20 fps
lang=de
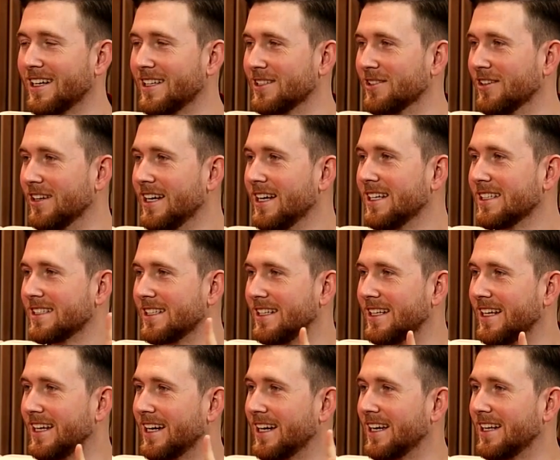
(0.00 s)
Also sind
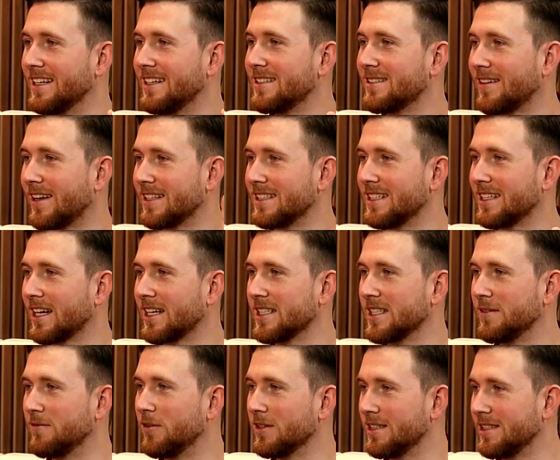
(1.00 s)
eher 20,
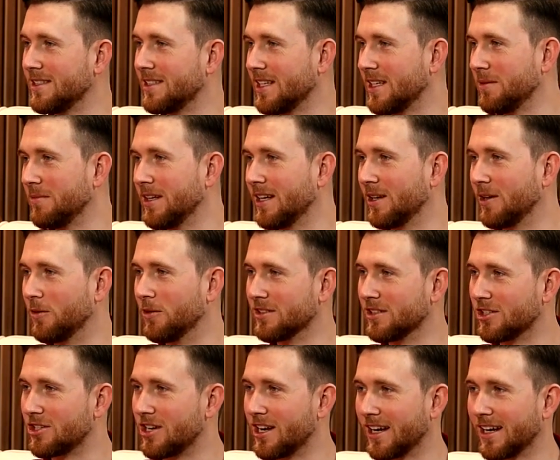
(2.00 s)
30, 40 Zentimeter oh große
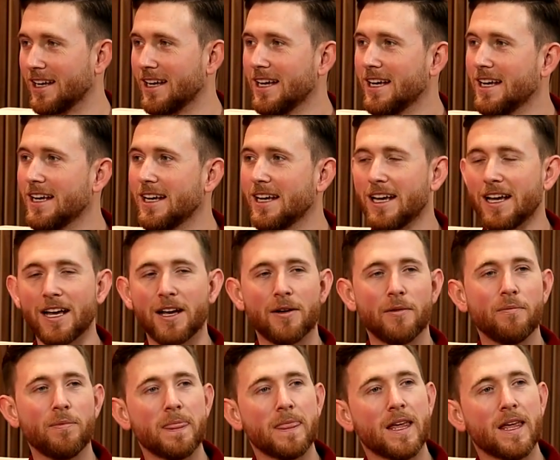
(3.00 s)
oh ja. Schlangen. Ähm,